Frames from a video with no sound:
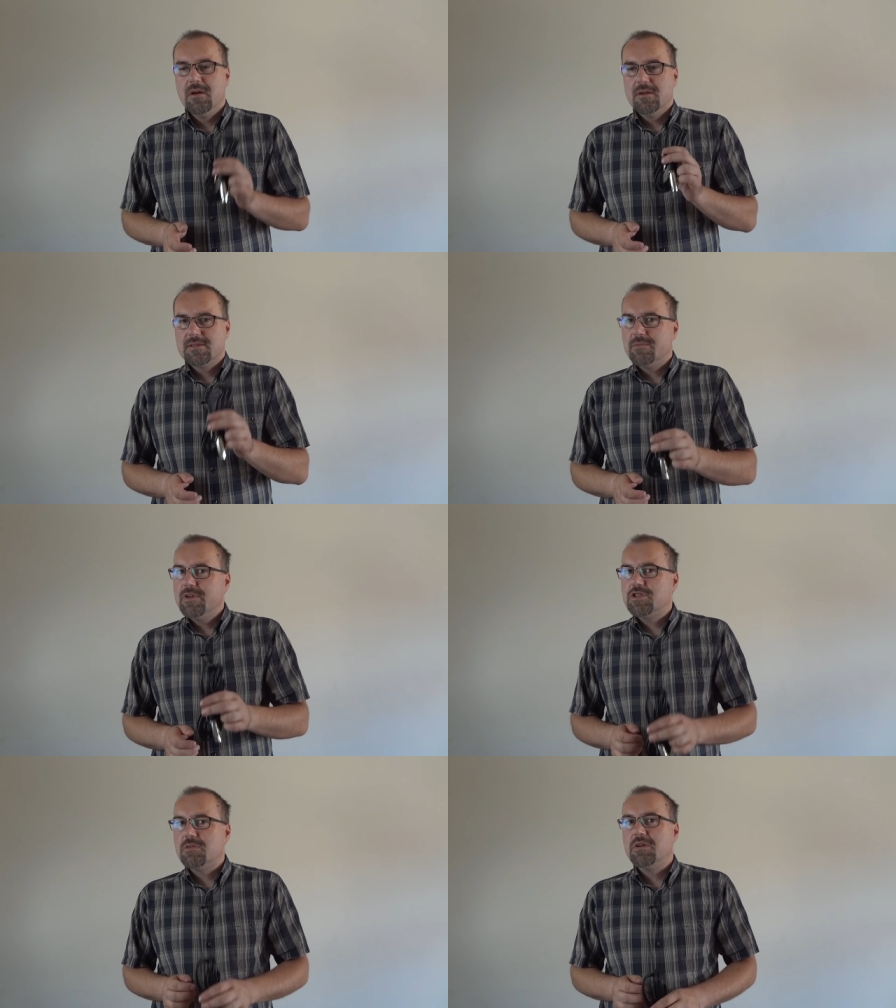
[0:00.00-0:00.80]
Są
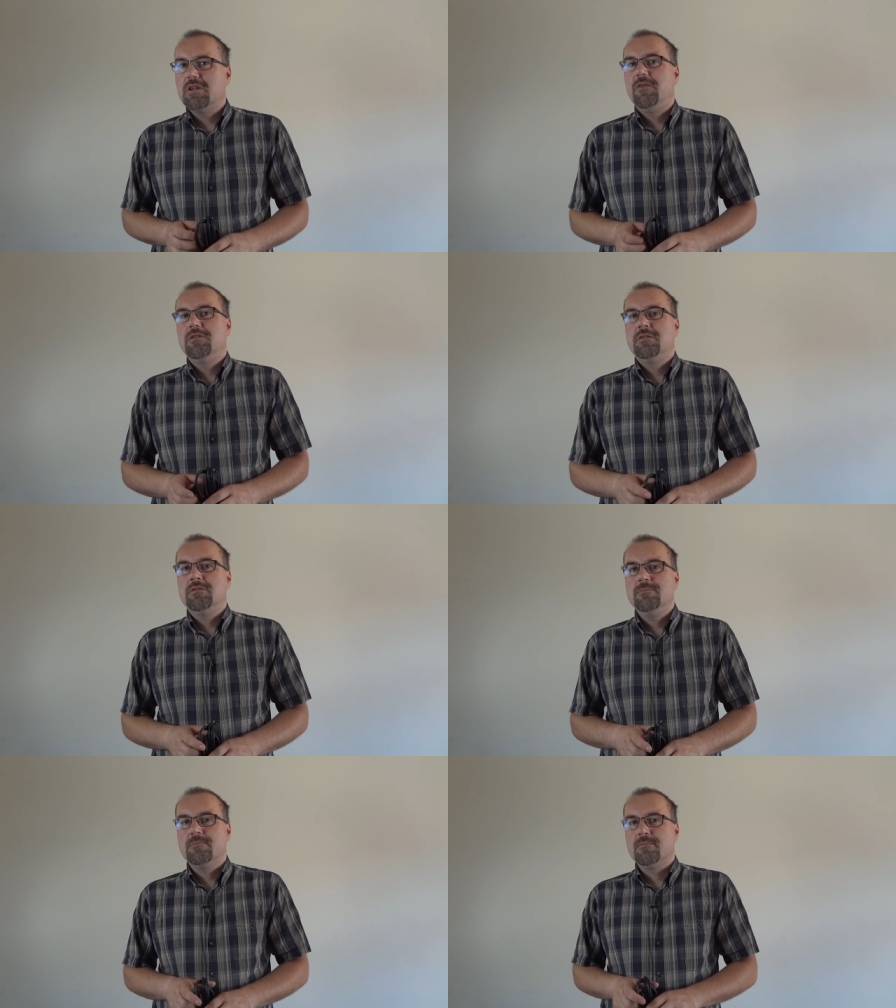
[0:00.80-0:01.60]
jeszcze
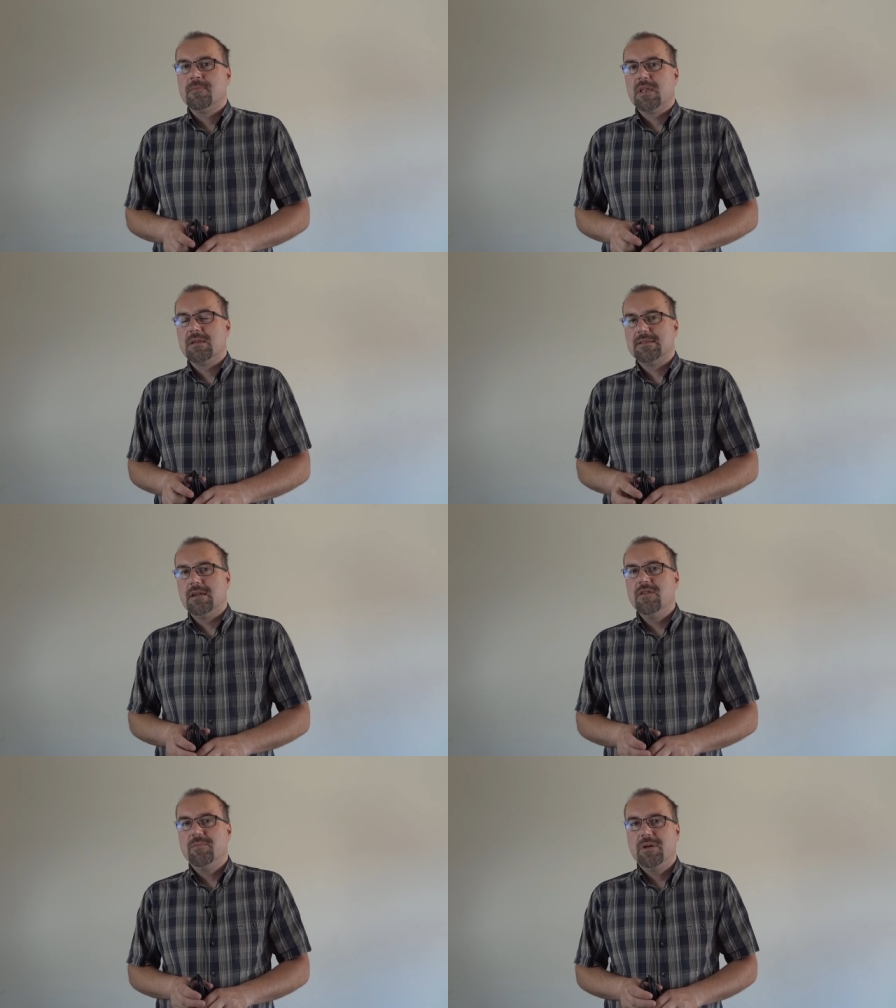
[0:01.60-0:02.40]
mikrofony,
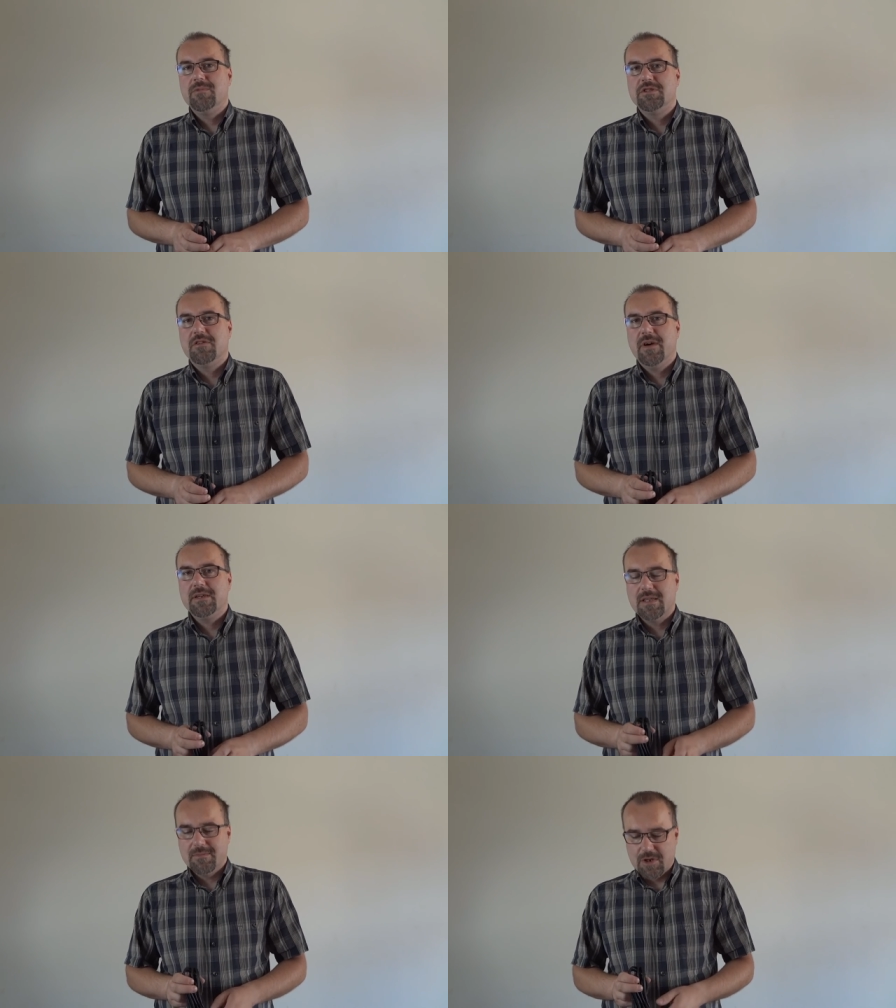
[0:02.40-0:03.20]
zarówno pojemnościowe, jak
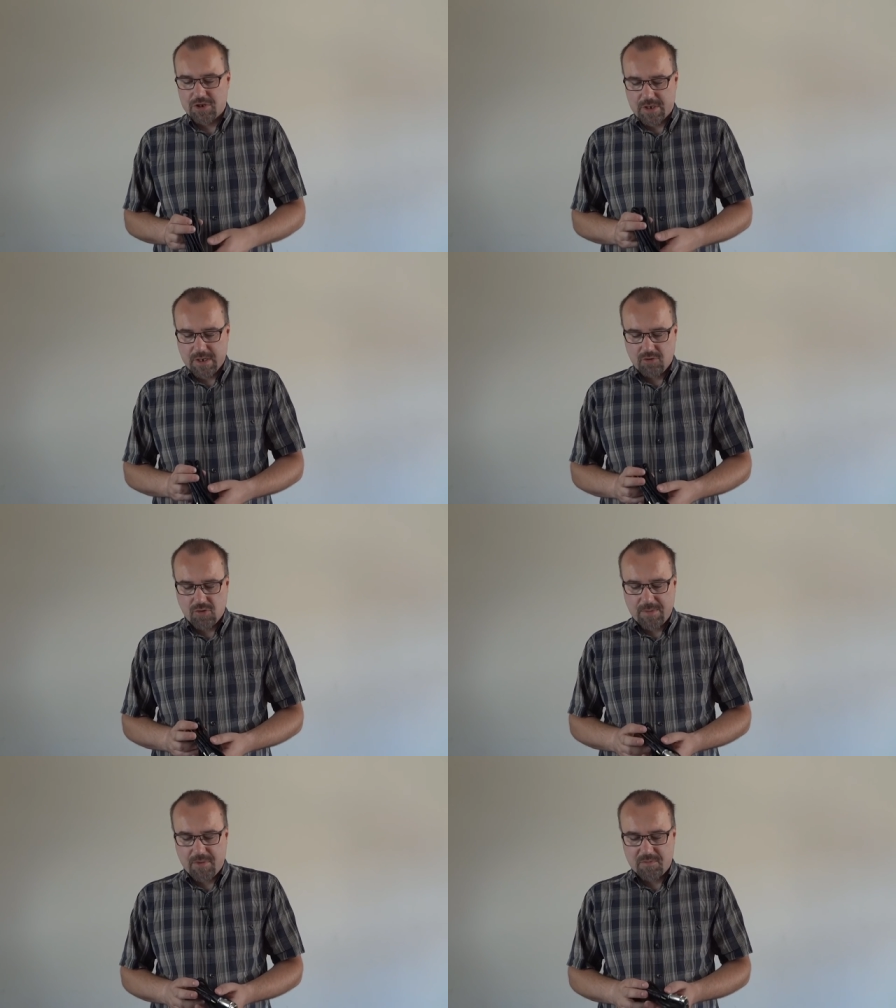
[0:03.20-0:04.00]
i dynamiczne,
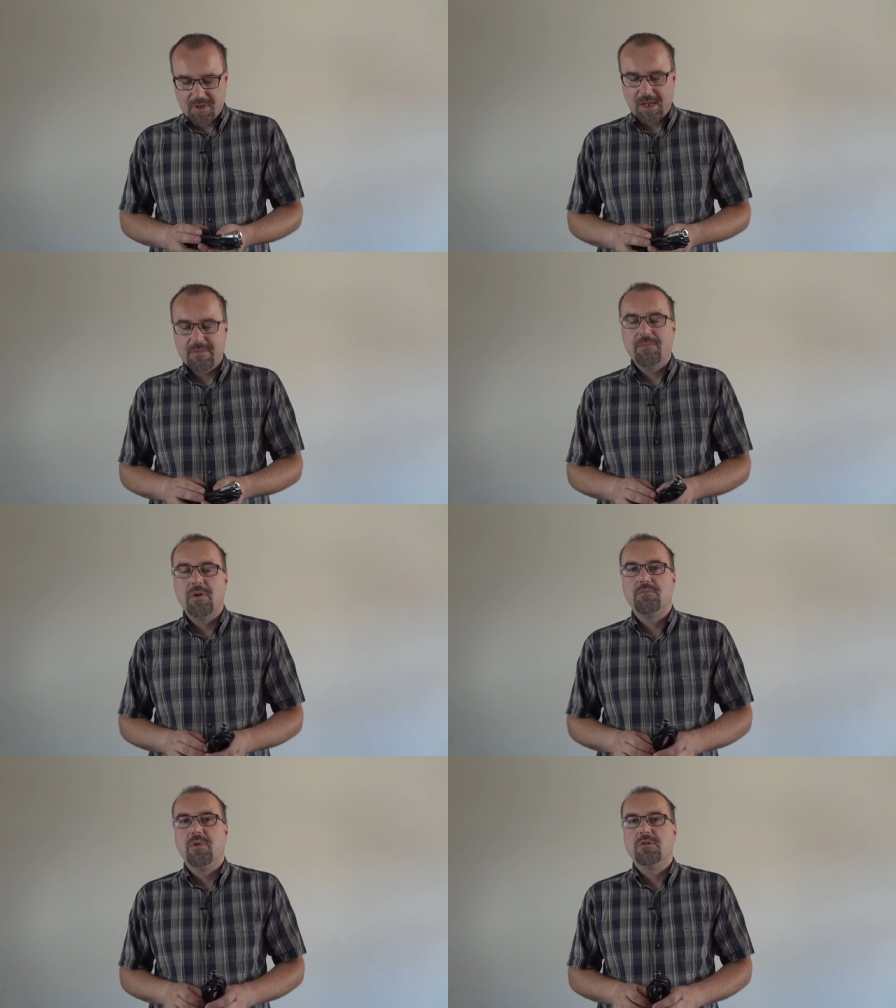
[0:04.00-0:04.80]
które podpinamy
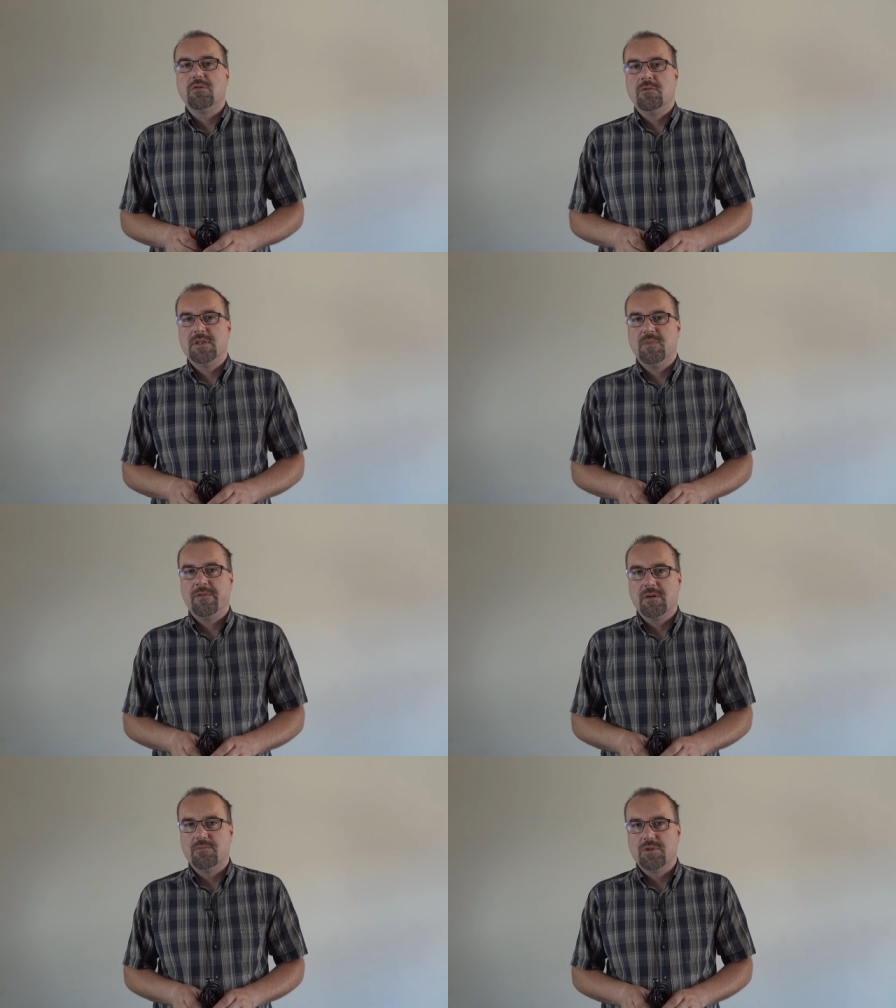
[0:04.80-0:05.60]
pod port USB
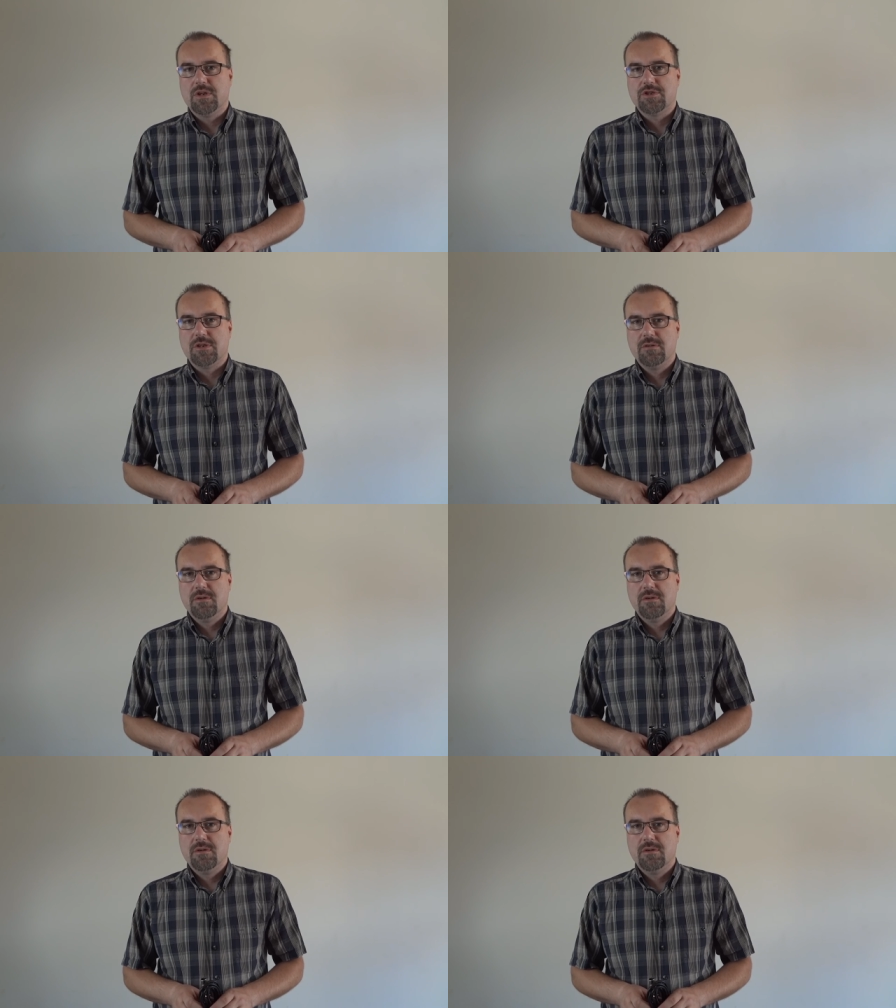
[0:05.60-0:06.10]
w komputerze.